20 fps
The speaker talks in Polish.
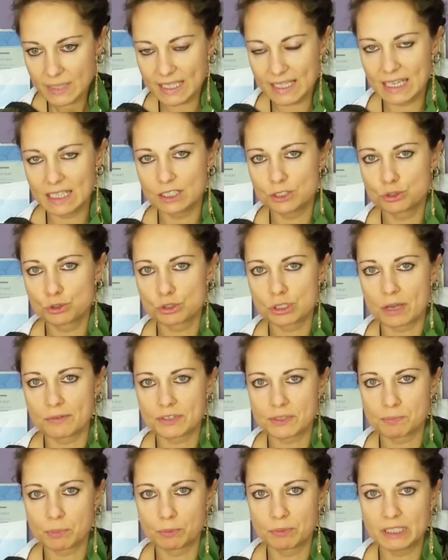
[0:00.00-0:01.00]
Kiedyś już tam
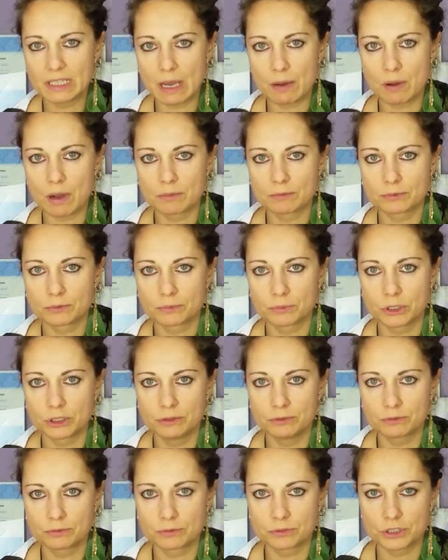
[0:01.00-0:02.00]
wspominałam w
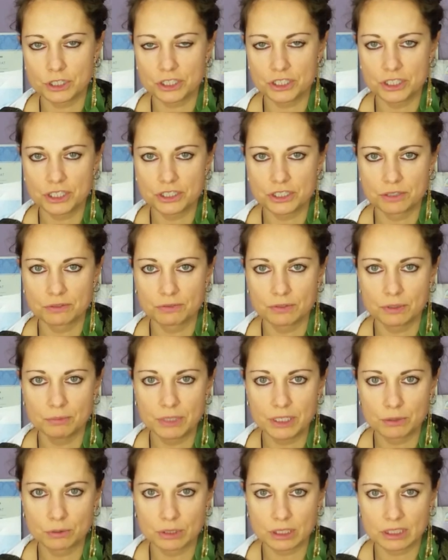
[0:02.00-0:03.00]
moim wcześniejszym
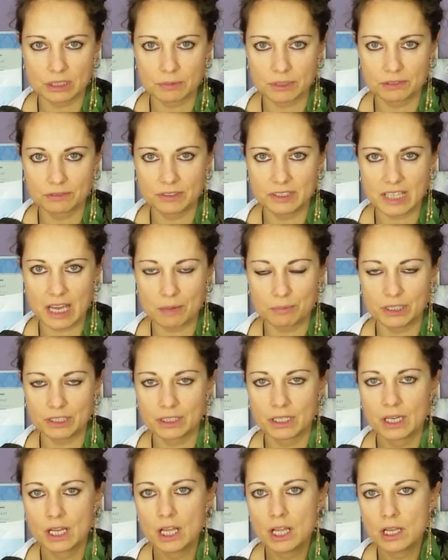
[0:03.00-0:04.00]
filmiku na temat
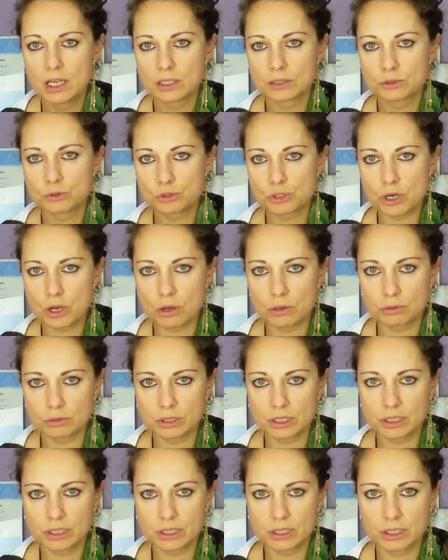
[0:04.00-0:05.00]
witamin.
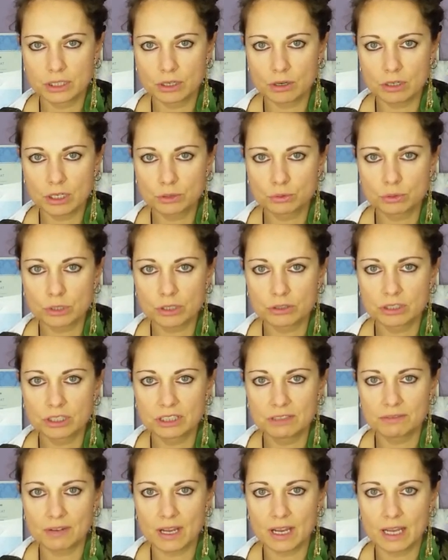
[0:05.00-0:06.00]
Dużą y, rolę tutaj
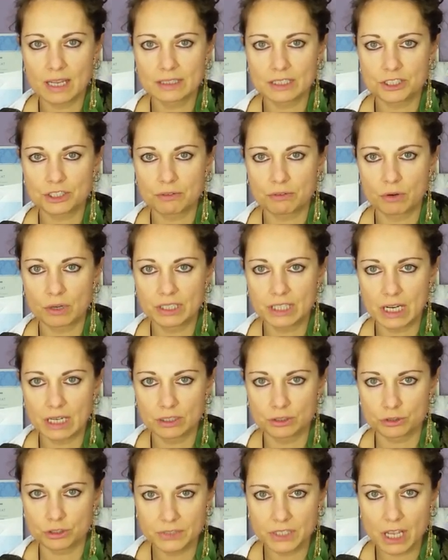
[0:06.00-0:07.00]
odgrywa nasza
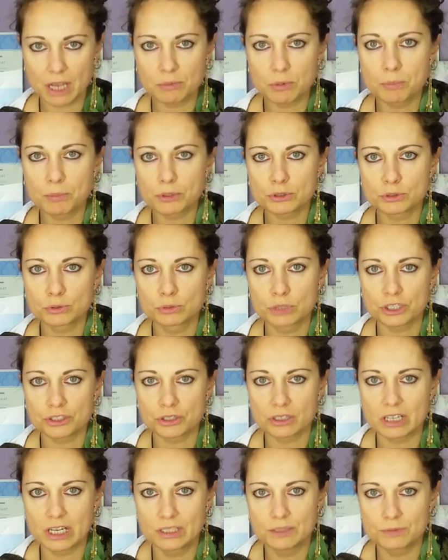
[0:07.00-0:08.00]
wchłanialność, jak po prostu
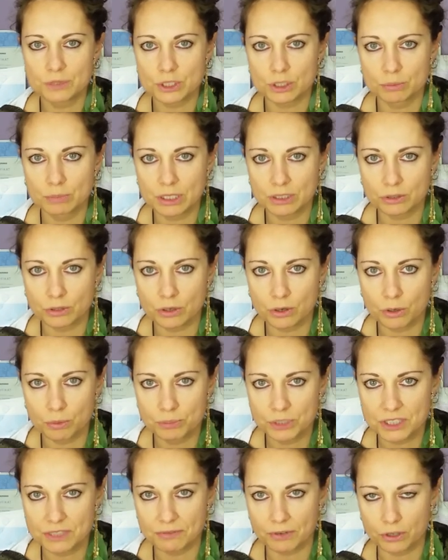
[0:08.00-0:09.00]
nasz organizm sobie to
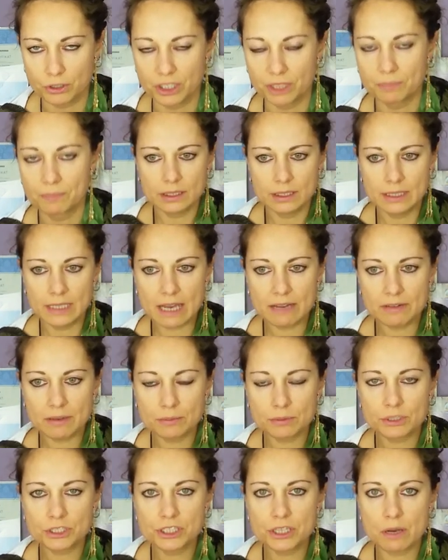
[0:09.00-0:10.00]
przyswoi. Ja
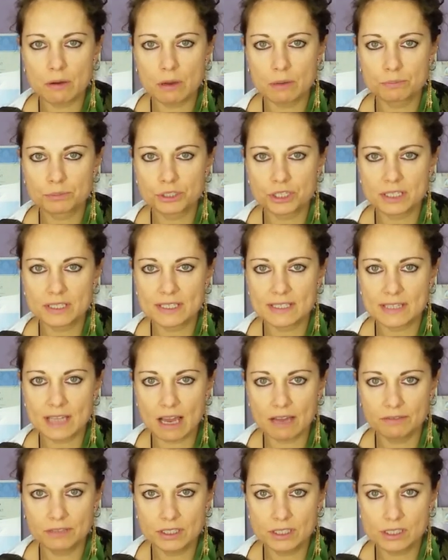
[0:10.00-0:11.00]
Wam chciałam
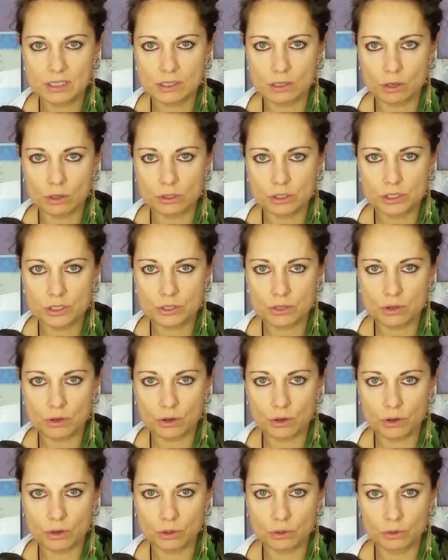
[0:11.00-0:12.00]
przedstawić coś,
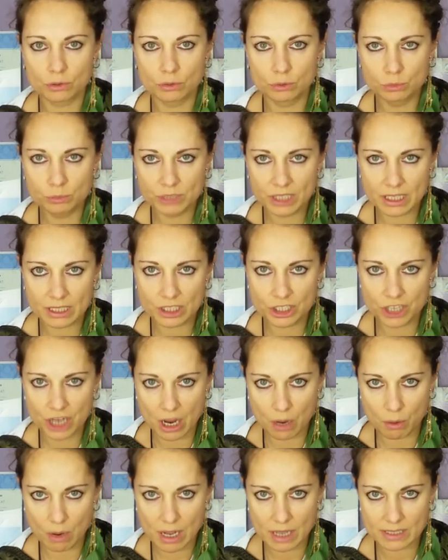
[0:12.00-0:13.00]
co u mnie
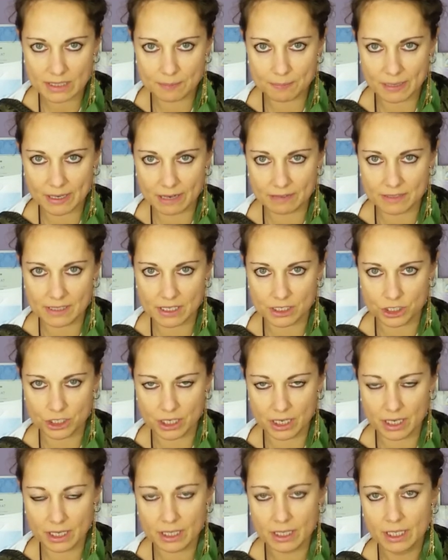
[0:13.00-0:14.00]
działa, sprawdza
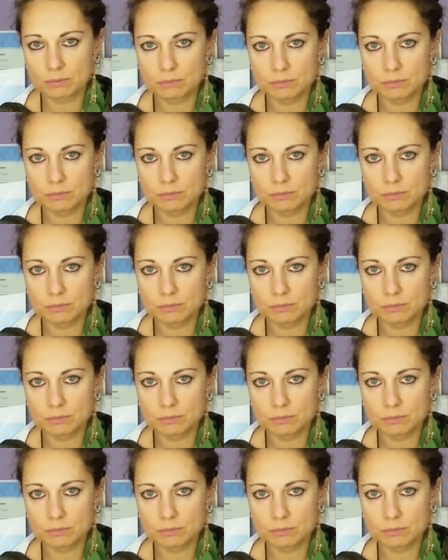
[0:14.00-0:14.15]
się.